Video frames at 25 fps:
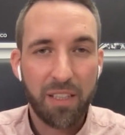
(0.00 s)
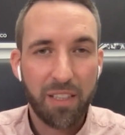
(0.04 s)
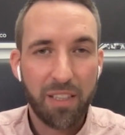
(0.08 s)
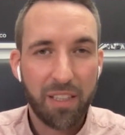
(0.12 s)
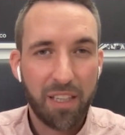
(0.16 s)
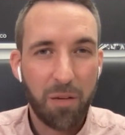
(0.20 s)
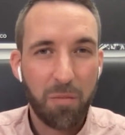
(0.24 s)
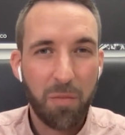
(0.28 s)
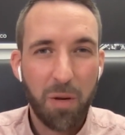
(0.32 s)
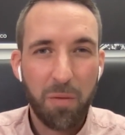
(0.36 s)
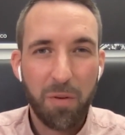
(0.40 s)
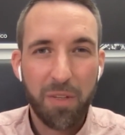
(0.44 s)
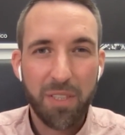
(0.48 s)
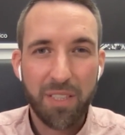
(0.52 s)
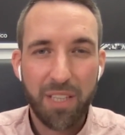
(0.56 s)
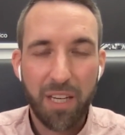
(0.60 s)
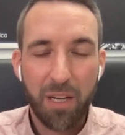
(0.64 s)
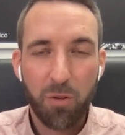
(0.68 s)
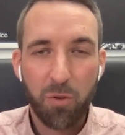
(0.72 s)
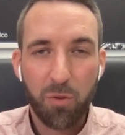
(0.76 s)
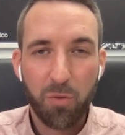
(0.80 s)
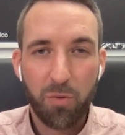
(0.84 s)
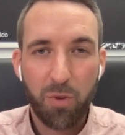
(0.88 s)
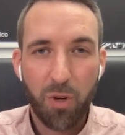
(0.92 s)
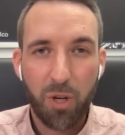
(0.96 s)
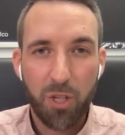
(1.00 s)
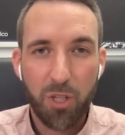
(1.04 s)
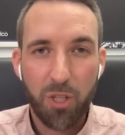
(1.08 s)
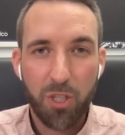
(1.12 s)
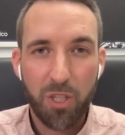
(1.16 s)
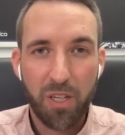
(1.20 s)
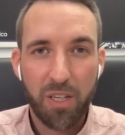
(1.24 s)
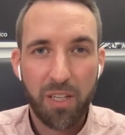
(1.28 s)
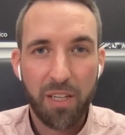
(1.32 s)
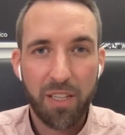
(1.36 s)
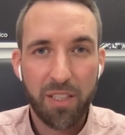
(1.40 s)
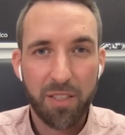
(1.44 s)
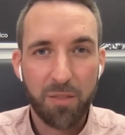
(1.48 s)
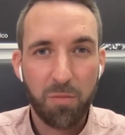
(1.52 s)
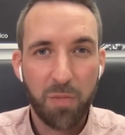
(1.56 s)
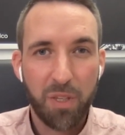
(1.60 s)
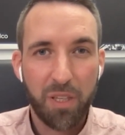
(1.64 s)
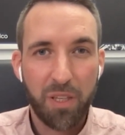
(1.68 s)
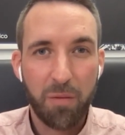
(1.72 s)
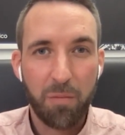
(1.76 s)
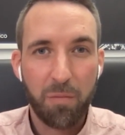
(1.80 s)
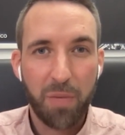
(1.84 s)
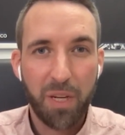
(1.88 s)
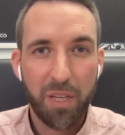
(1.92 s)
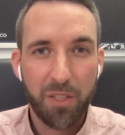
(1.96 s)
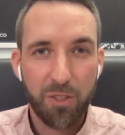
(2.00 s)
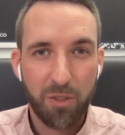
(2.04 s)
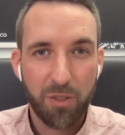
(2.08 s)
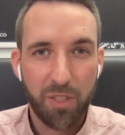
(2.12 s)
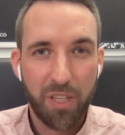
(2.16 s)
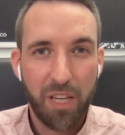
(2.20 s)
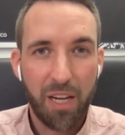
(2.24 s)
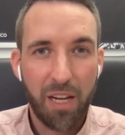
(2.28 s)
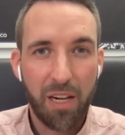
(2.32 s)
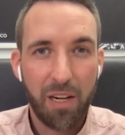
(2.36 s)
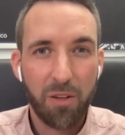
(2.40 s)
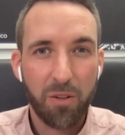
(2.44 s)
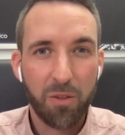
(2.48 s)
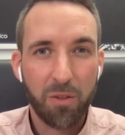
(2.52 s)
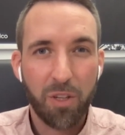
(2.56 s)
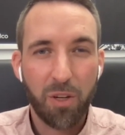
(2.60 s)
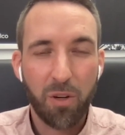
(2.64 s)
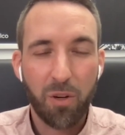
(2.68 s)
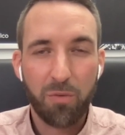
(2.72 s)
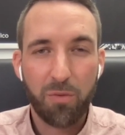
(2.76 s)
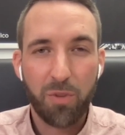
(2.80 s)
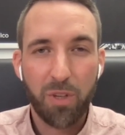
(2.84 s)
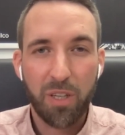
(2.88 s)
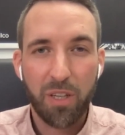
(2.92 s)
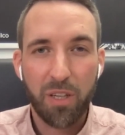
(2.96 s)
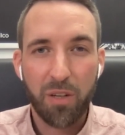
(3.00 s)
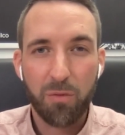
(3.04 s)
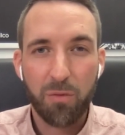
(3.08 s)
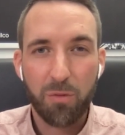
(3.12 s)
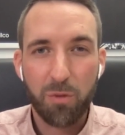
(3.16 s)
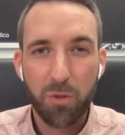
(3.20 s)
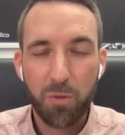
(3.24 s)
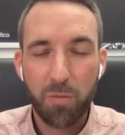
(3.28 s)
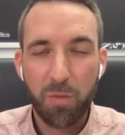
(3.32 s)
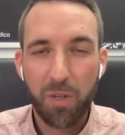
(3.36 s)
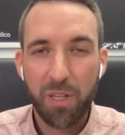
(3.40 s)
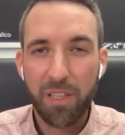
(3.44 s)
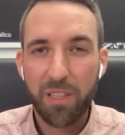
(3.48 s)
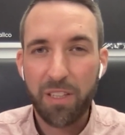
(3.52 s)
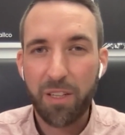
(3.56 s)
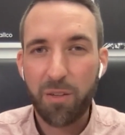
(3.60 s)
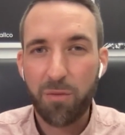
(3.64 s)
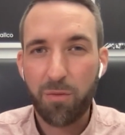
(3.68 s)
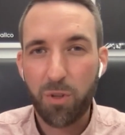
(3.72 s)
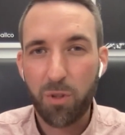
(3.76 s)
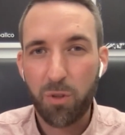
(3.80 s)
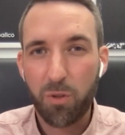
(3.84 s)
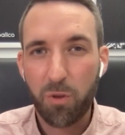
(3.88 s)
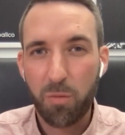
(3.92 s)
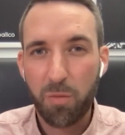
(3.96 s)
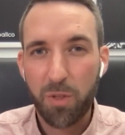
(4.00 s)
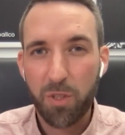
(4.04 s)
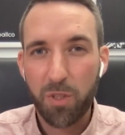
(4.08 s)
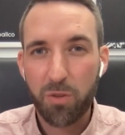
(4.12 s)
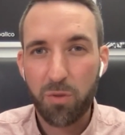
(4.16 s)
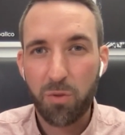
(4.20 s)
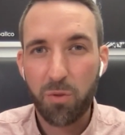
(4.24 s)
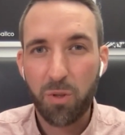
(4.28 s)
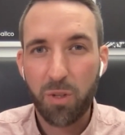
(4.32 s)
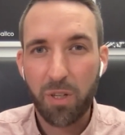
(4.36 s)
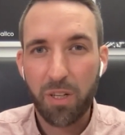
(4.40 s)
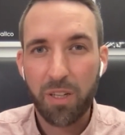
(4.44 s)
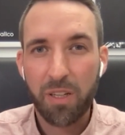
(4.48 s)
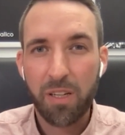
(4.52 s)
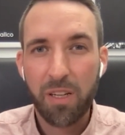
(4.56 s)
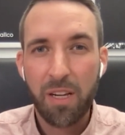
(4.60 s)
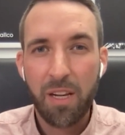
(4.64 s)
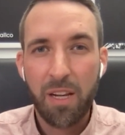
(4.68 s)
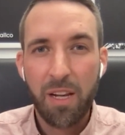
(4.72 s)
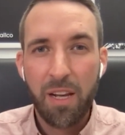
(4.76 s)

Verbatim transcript: Ich kann mir aber sehr gut vorstellen, dass mit dem Personal und auch von der Fußballidee von Thomas Tuchel